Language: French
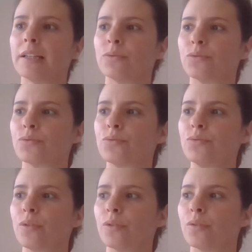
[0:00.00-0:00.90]
Et du
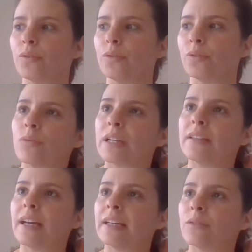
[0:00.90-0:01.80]
coup,
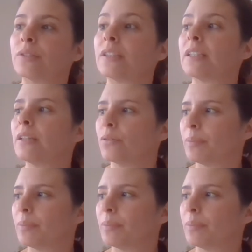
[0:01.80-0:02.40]
Lisa est aussi